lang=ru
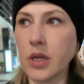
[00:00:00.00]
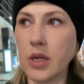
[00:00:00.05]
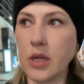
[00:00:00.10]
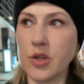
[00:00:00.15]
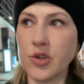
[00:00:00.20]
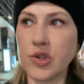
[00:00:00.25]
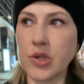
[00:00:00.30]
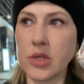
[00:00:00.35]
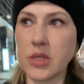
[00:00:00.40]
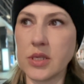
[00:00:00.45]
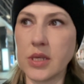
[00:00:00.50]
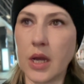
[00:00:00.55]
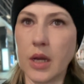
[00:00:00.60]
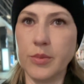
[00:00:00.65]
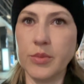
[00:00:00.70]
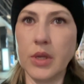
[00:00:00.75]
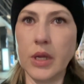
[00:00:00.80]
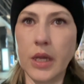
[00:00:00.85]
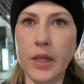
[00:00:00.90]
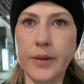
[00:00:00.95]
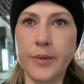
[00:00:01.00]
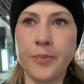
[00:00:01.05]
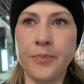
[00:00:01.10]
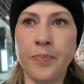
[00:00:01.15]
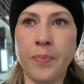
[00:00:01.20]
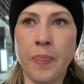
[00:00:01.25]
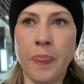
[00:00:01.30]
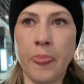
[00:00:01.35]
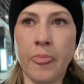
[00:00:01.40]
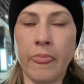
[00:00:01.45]
едешь на самом деле.
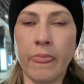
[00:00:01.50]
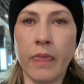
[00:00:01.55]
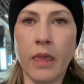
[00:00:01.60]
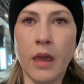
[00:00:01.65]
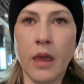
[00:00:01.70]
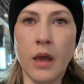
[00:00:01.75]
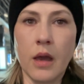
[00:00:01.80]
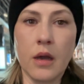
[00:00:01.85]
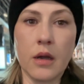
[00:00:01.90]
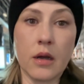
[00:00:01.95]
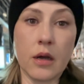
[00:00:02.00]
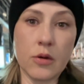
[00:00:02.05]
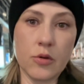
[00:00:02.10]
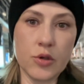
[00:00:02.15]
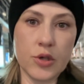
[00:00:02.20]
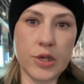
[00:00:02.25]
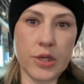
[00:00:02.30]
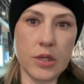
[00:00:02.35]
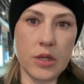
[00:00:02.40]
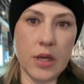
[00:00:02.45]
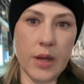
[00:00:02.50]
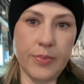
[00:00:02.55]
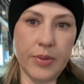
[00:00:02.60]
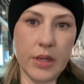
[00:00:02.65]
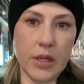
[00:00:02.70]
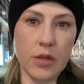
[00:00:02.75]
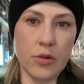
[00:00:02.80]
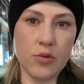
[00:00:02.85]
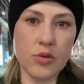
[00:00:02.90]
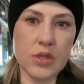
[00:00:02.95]
Короче, я
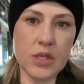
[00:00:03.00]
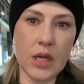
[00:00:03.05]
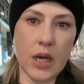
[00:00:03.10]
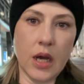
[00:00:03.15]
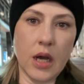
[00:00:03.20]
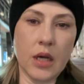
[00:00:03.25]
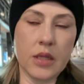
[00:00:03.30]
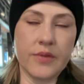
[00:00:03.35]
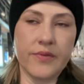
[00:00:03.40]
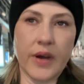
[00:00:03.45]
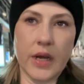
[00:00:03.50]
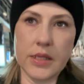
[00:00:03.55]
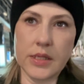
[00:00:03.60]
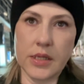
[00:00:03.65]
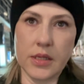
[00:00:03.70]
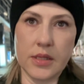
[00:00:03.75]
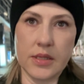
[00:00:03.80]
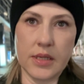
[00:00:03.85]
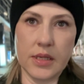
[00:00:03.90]
приеду за 20,